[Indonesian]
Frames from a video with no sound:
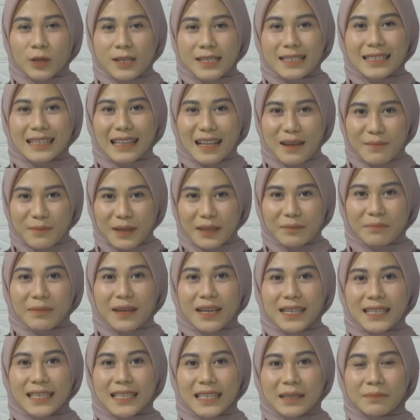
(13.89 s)
Selamat
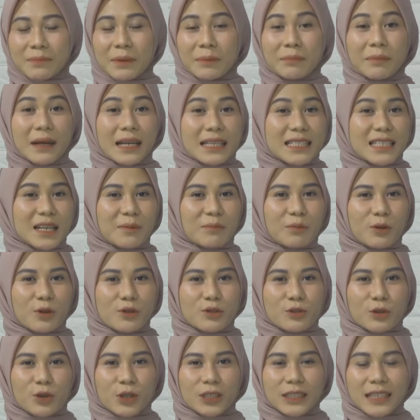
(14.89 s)
pagi, pembaca Pos
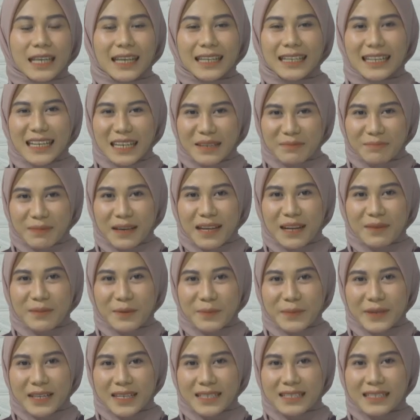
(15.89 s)
Kota dan para
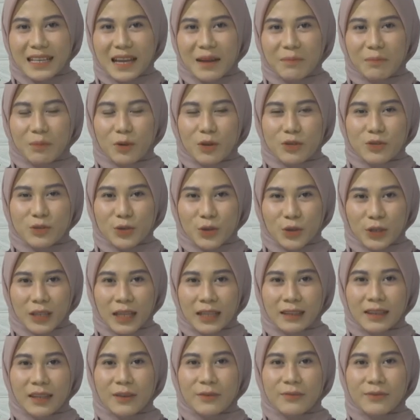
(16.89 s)
pemirsa Pos Kota
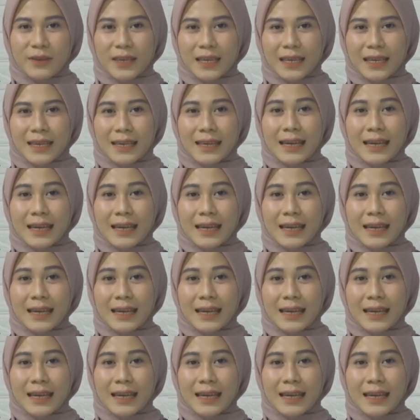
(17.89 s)
TV.